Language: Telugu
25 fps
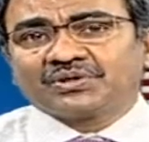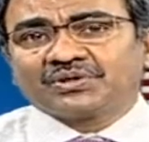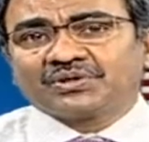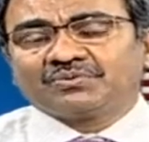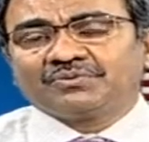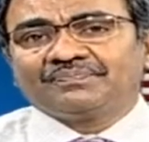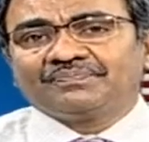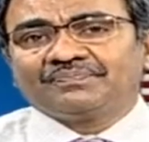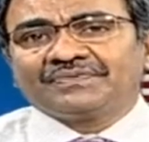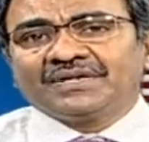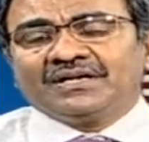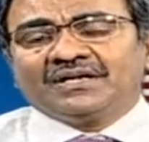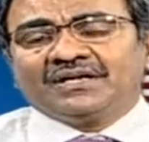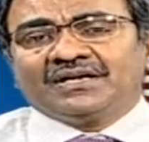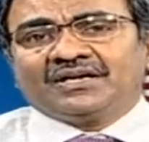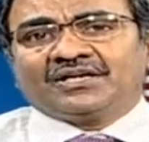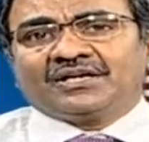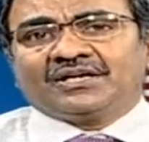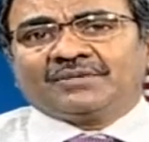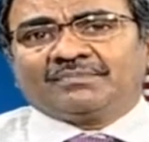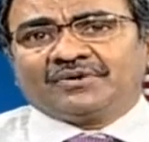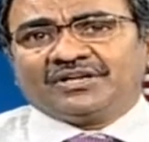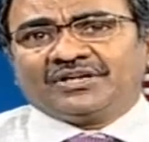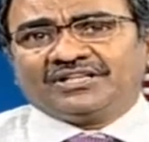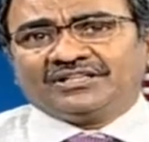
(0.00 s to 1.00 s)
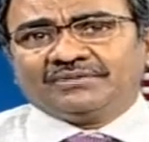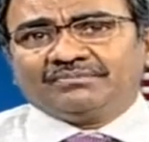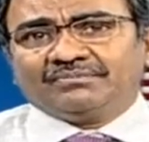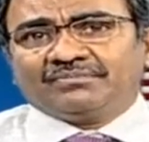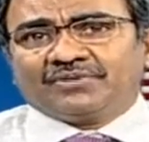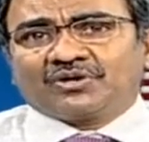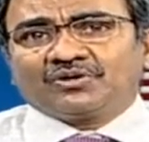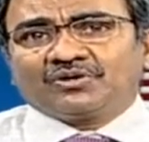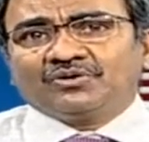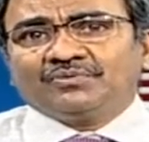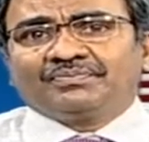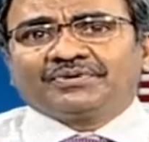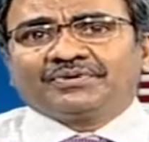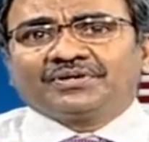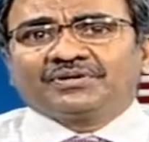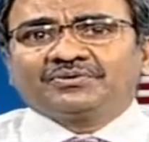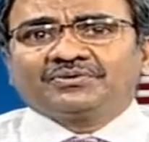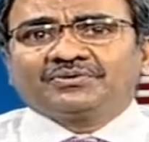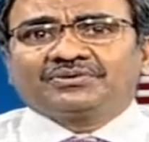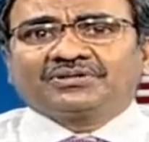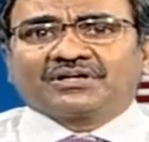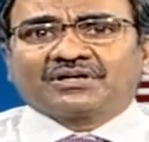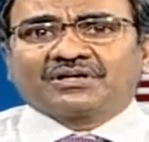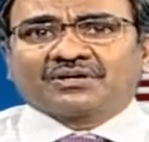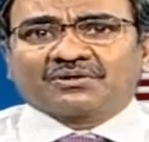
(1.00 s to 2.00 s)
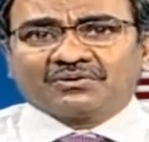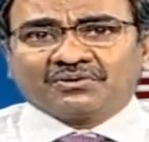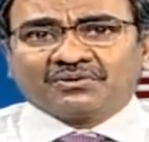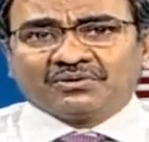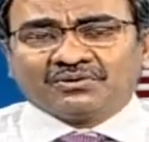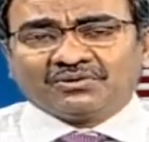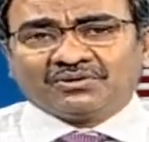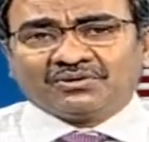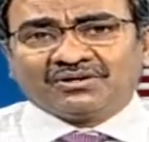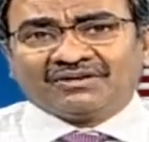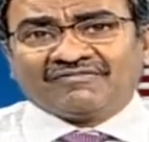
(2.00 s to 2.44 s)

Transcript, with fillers: ఉండవు ఎప్పుడైతే బరువు పెరుగుతారో